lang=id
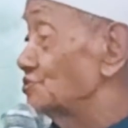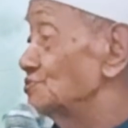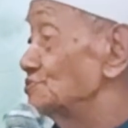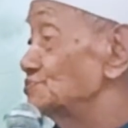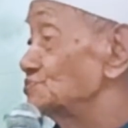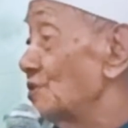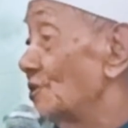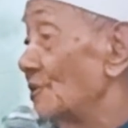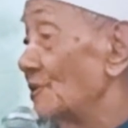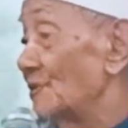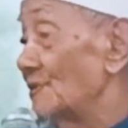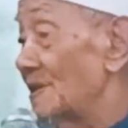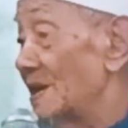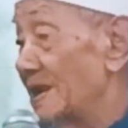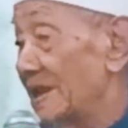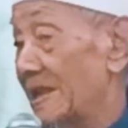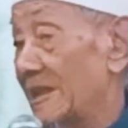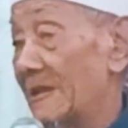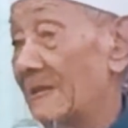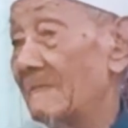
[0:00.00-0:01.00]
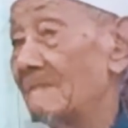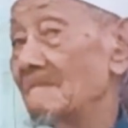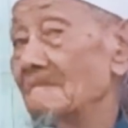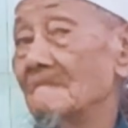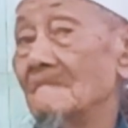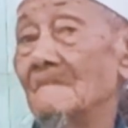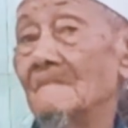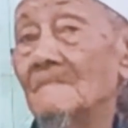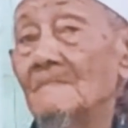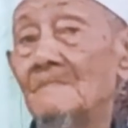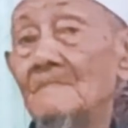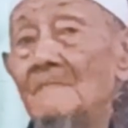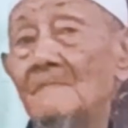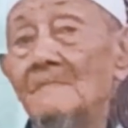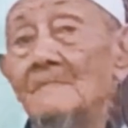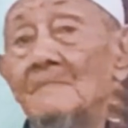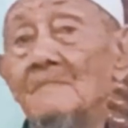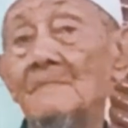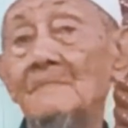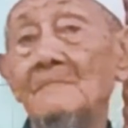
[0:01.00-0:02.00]
sudane
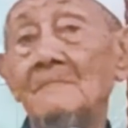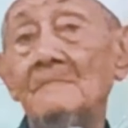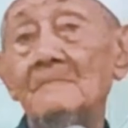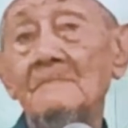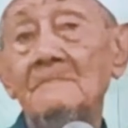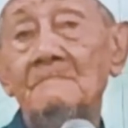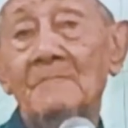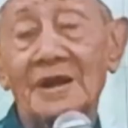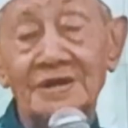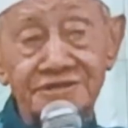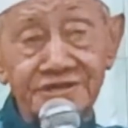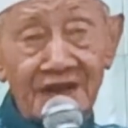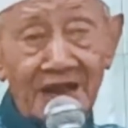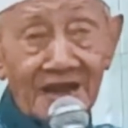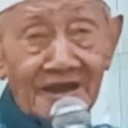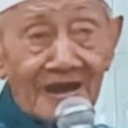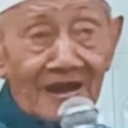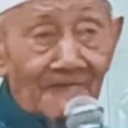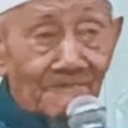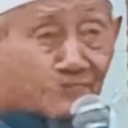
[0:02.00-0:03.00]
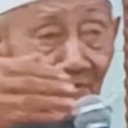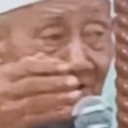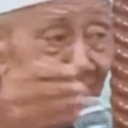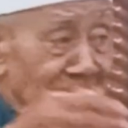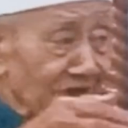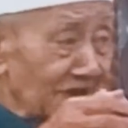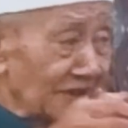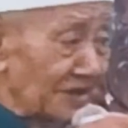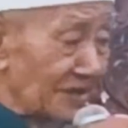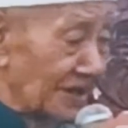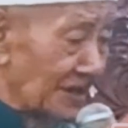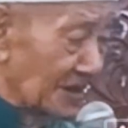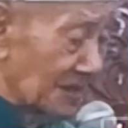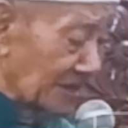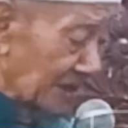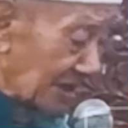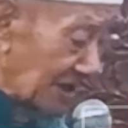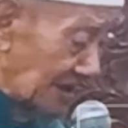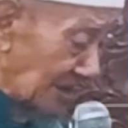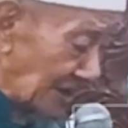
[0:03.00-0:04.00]
masih anak
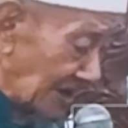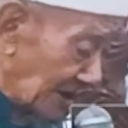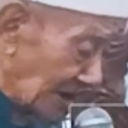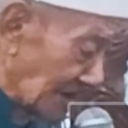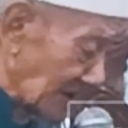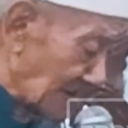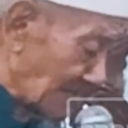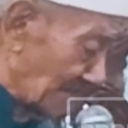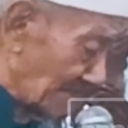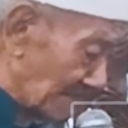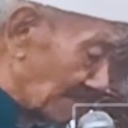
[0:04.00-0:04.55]
bergelir-gelir